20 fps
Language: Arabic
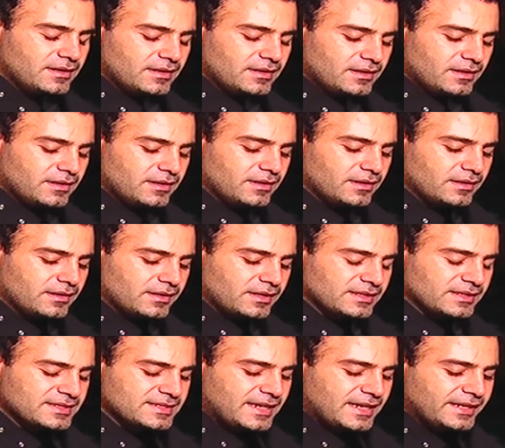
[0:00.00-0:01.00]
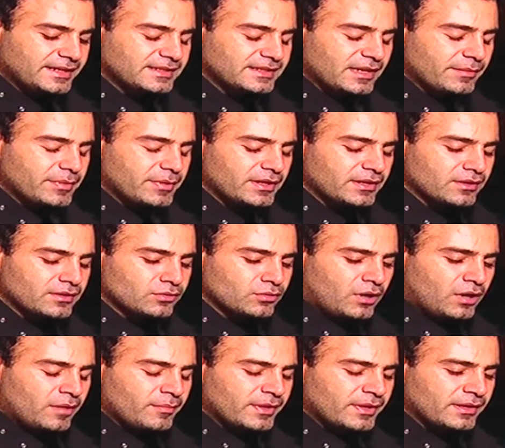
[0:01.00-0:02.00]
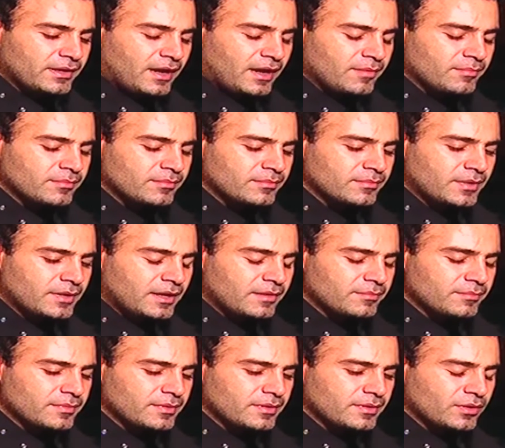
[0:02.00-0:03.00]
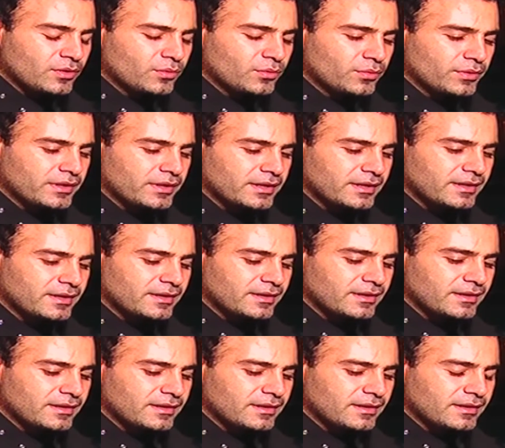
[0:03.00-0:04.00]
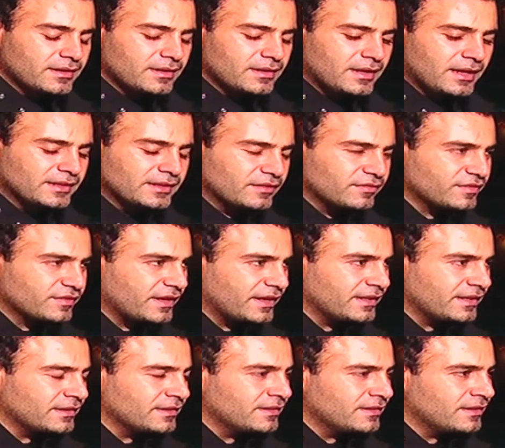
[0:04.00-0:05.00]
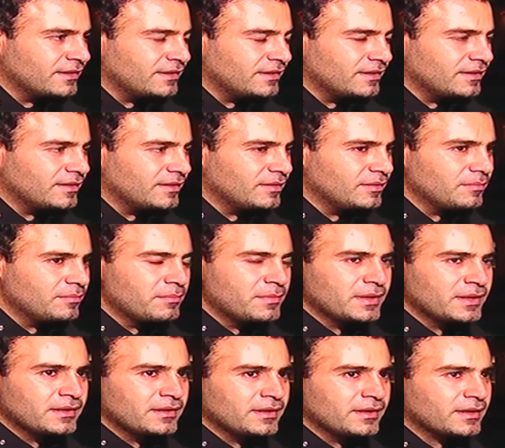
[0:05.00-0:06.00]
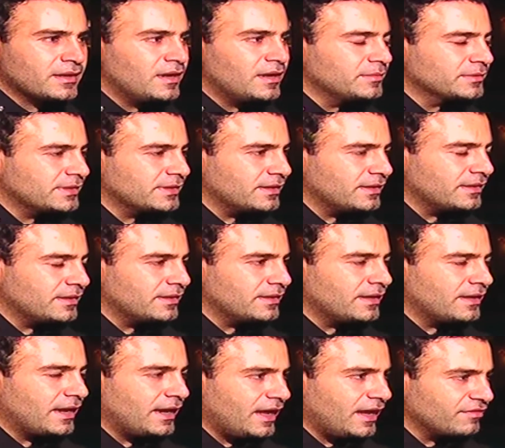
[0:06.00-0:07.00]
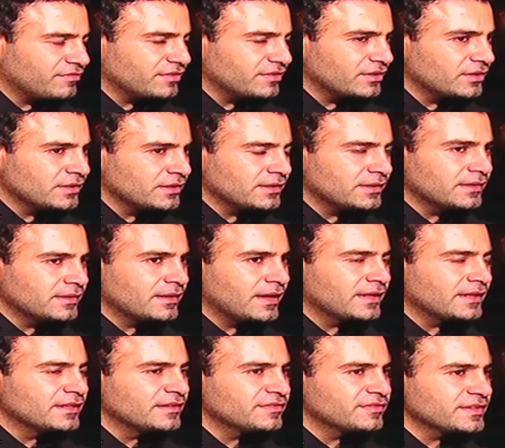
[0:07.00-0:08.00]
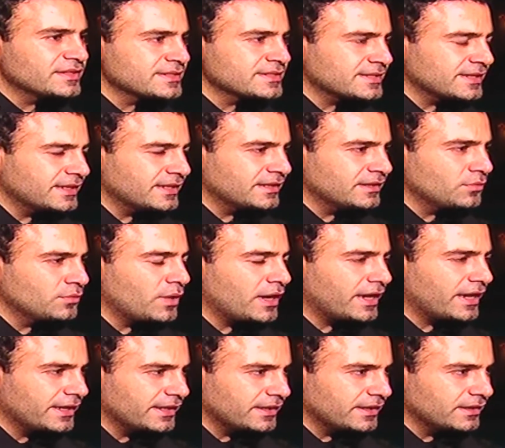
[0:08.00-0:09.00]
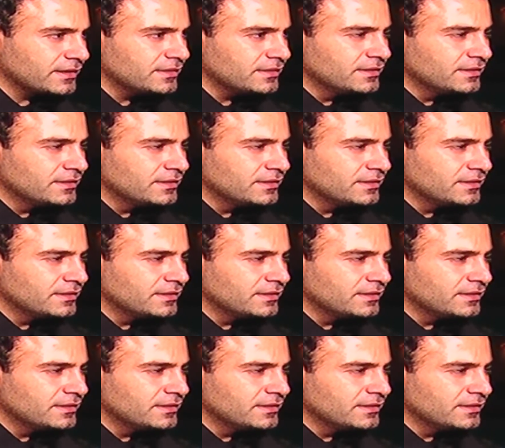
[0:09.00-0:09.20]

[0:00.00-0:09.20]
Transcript: آه، كنت سعيد كمان انه عم عم هو آه، الهدف كان آه، من اقامه هالحفل الهدف انساني وخيري